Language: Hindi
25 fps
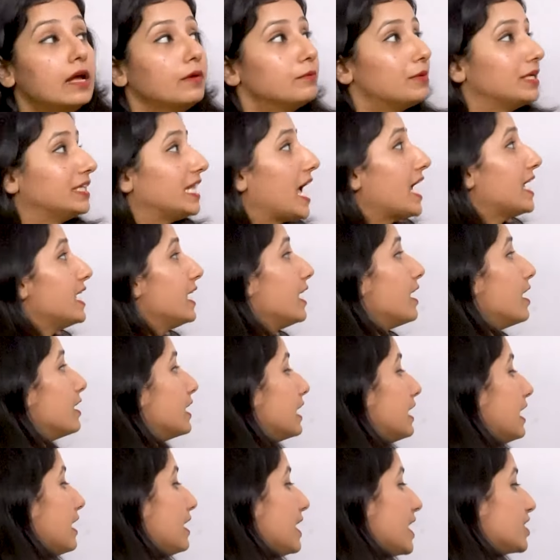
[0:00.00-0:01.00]
बताइएगा
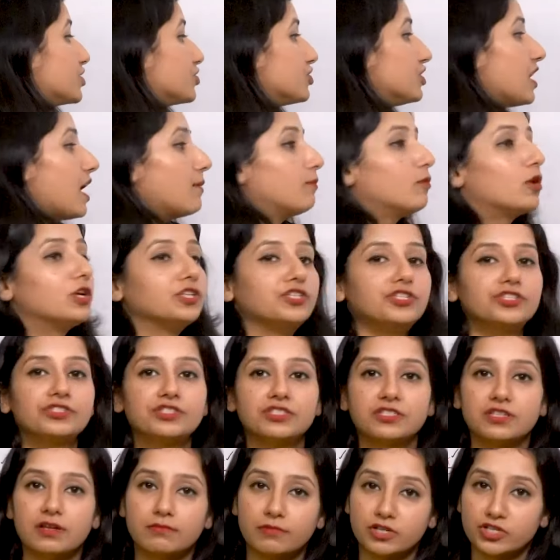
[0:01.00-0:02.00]
कि ये लेक्चर आपको अच्छे
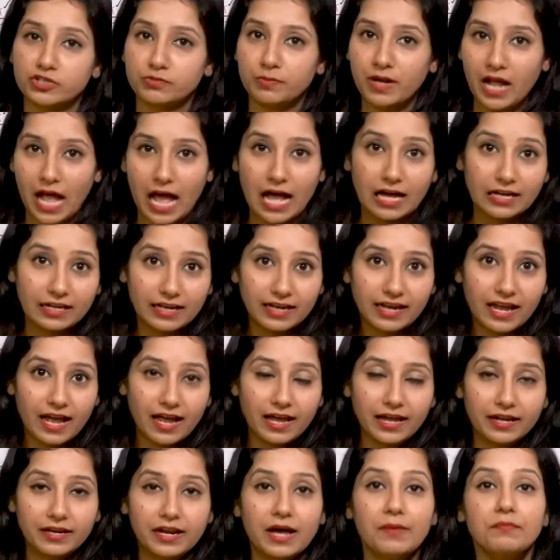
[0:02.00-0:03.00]
से समझ में आ गया
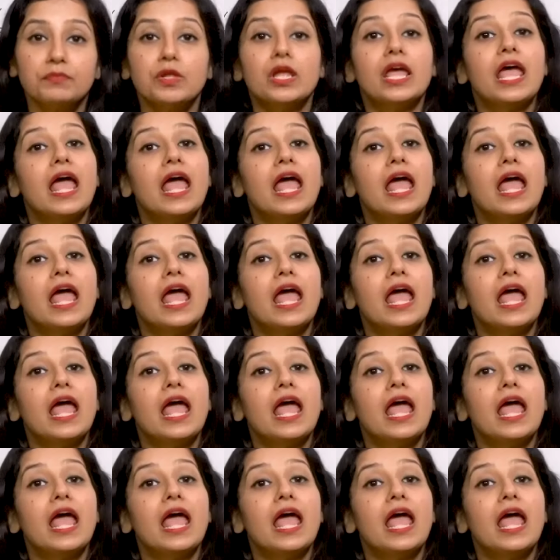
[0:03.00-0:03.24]
है ना